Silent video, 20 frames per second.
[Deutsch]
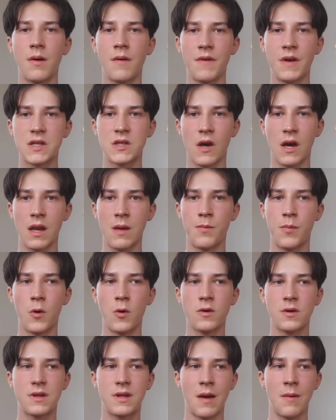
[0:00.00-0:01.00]
wir zu einem
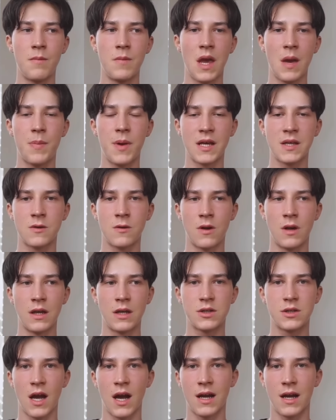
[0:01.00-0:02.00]
Punkt, der mir
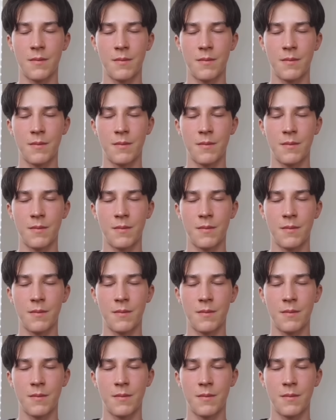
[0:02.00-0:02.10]
persönlich stark am